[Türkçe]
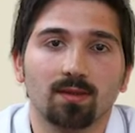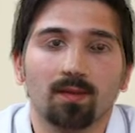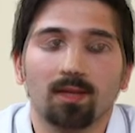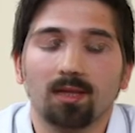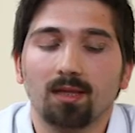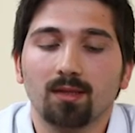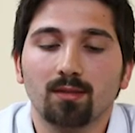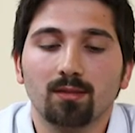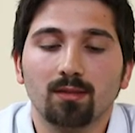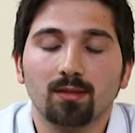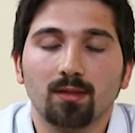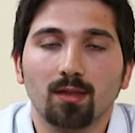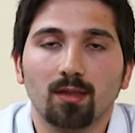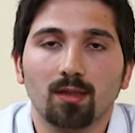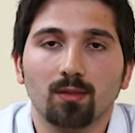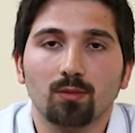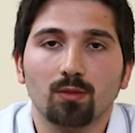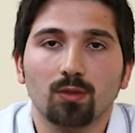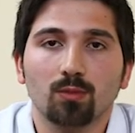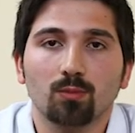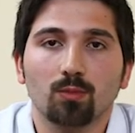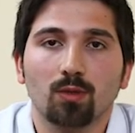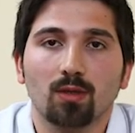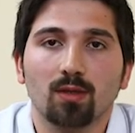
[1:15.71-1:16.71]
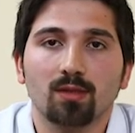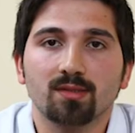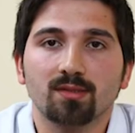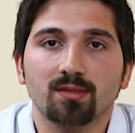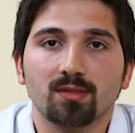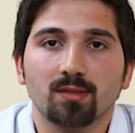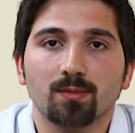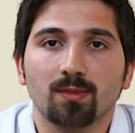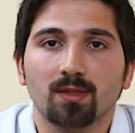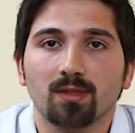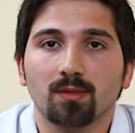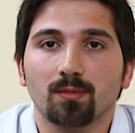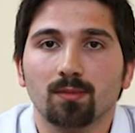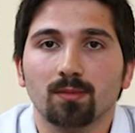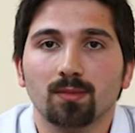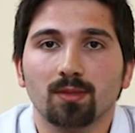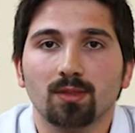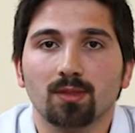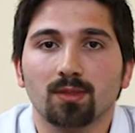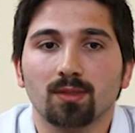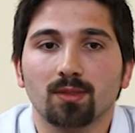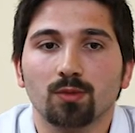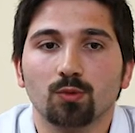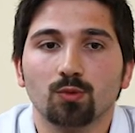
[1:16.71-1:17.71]
Elektrik elektronik mühendisi benim
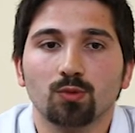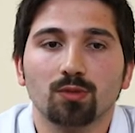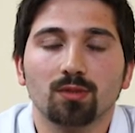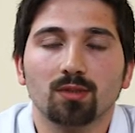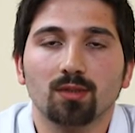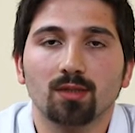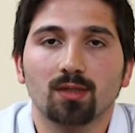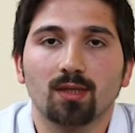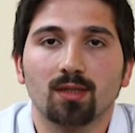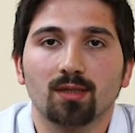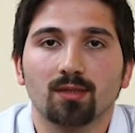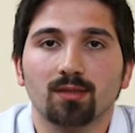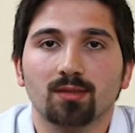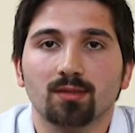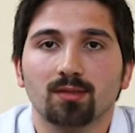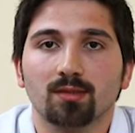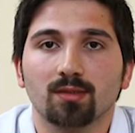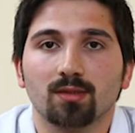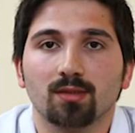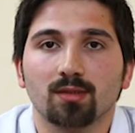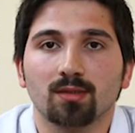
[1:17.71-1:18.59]
e, uzun yıllardır